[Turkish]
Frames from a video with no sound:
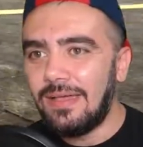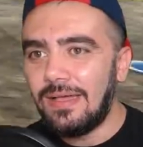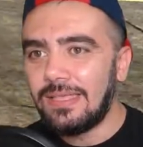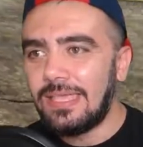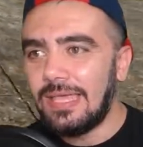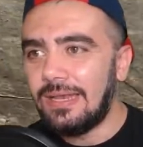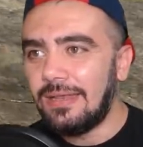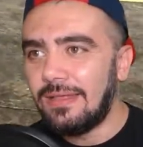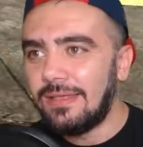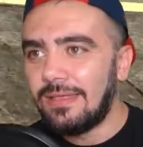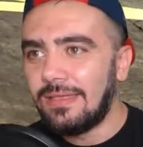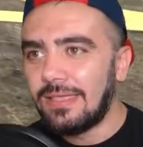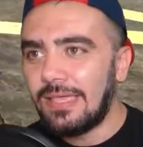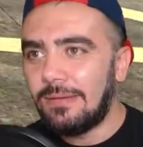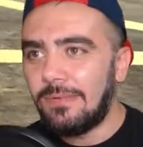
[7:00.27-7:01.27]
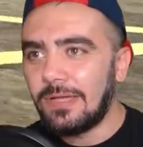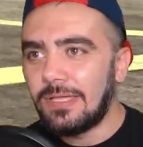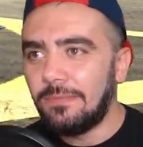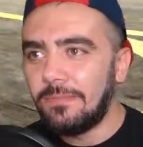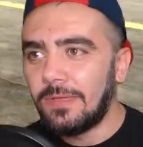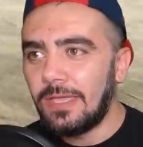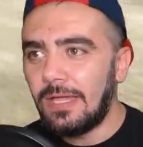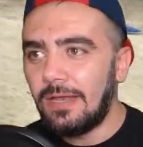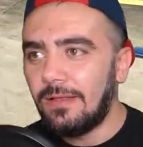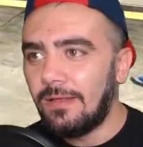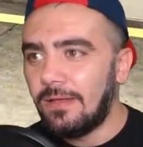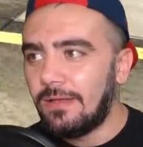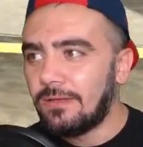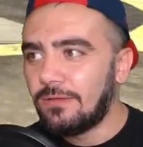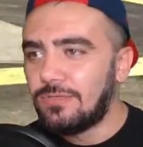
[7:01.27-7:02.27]
ha gel. Gel bakayım. Gel.
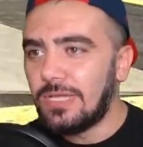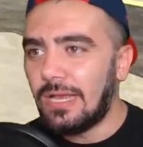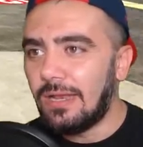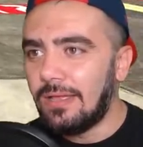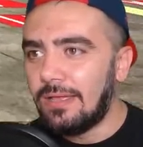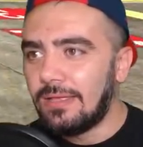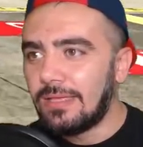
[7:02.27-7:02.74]
Güzel.